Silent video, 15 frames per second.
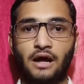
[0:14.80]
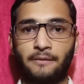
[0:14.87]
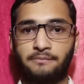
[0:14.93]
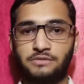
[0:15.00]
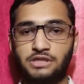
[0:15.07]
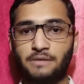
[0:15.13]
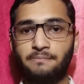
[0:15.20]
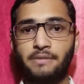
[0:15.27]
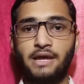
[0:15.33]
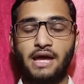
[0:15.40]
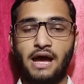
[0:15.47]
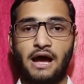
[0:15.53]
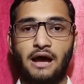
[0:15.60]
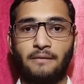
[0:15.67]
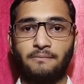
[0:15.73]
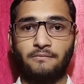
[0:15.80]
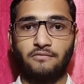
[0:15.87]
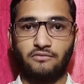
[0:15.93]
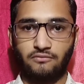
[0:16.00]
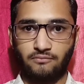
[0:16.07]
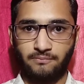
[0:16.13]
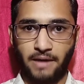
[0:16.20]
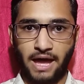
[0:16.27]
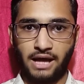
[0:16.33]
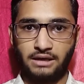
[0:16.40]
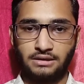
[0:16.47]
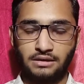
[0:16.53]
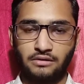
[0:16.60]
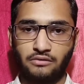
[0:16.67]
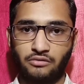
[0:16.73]
अब जब भी आप
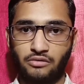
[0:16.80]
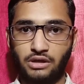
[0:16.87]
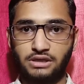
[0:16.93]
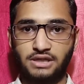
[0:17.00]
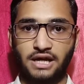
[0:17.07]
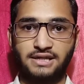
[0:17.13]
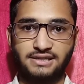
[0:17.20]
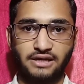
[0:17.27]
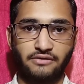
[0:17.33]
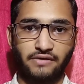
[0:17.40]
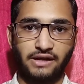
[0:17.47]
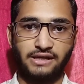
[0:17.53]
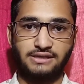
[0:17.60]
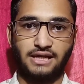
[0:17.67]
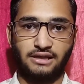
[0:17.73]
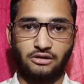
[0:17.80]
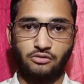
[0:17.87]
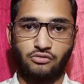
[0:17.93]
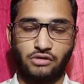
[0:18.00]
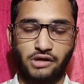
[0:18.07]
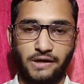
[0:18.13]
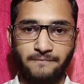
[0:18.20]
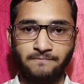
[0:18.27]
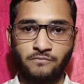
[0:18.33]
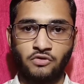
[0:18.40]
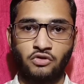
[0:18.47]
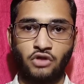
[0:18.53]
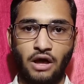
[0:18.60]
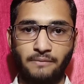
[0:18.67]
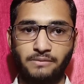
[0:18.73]
पैक रिचार्ज करवाने जाते होंगे
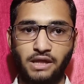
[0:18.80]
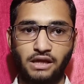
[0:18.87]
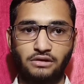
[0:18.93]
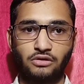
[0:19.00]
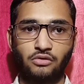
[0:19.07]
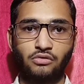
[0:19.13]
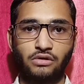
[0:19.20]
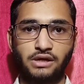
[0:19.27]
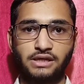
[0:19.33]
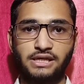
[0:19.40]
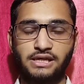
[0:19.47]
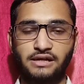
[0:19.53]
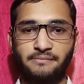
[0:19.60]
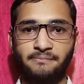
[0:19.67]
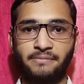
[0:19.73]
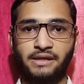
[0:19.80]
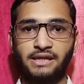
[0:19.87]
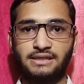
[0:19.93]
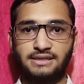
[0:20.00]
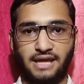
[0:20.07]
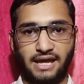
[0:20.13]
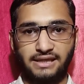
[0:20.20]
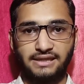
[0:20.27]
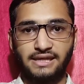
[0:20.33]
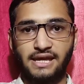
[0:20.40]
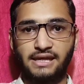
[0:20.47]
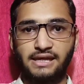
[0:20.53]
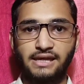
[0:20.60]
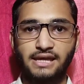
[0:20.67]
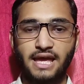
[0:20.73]
तो आप देखते होंगे कि कंपनीज़ कहती
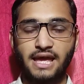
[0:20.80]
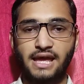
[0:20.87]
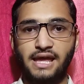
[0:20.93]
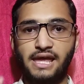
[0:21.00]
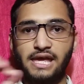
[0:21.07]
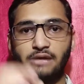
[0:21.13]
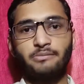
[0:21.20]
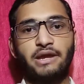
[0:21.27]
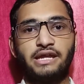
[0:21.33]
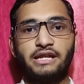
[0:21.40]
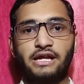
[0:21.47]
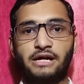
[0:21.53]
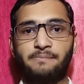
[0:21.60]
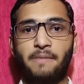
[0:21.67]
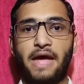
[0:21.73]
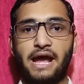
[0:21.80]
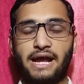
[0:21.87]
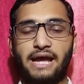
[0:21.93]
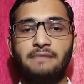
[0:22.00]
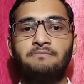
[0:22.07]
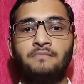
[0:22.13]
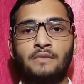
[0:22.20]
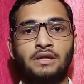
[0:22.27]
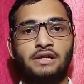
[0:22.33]
हैं कि ये एक महीने का पैक है